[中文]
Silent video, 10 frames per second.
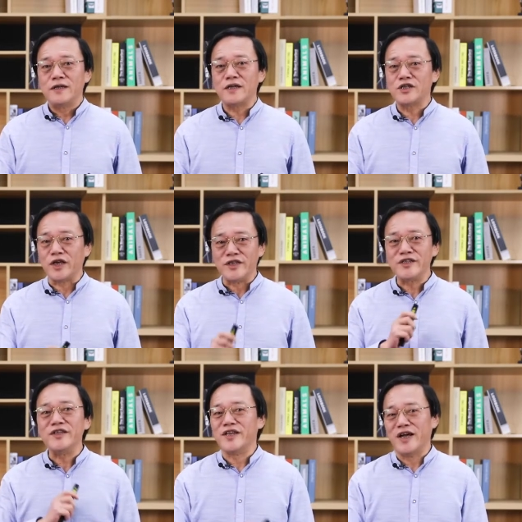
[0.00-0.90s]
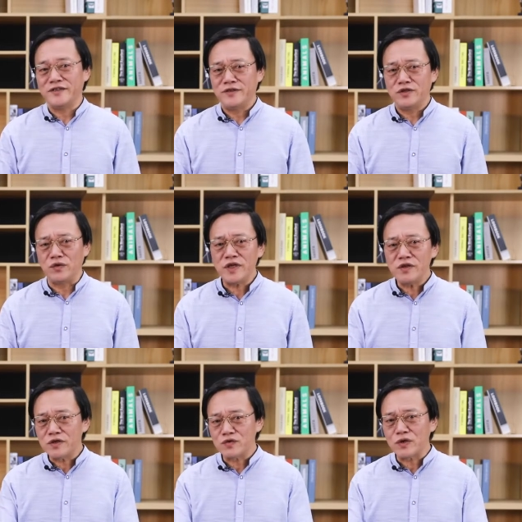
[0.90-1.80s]
但这很正常，总得
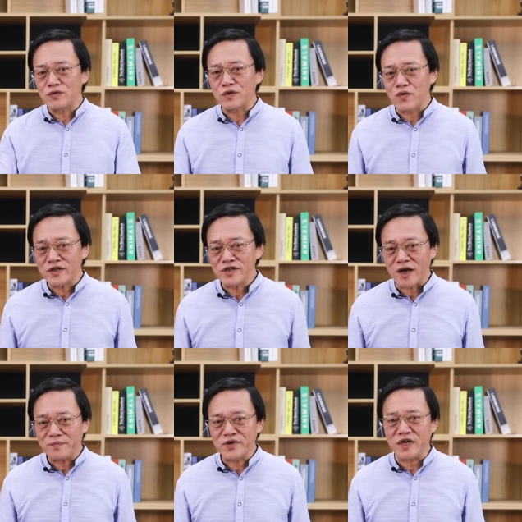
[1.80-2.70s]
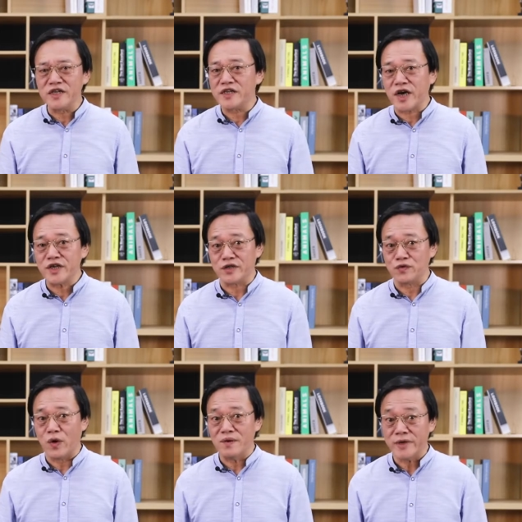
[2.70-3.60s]
有个最初的框架，不可能一开始
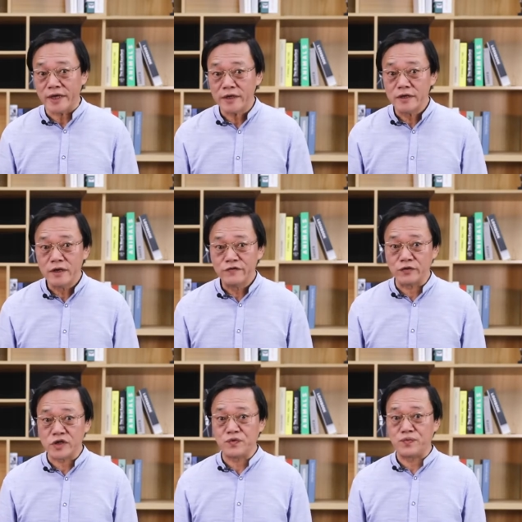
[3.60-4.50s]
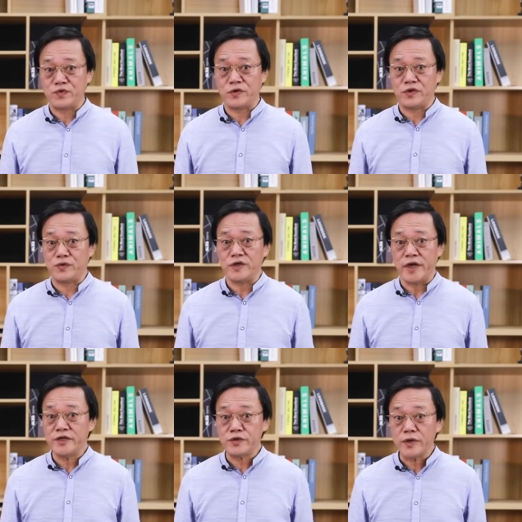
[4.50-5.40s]
就完美，否则就不需要继续
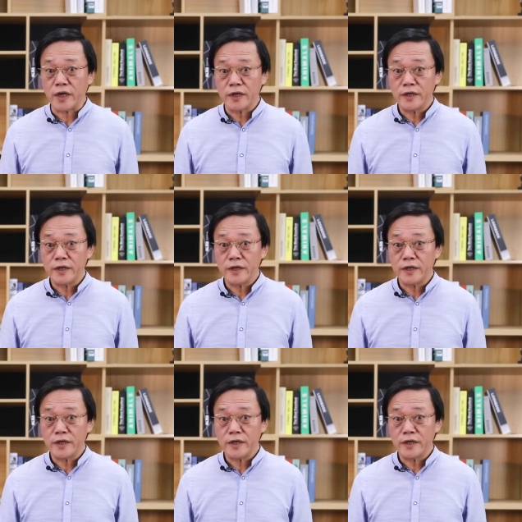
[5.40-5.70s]
研究了。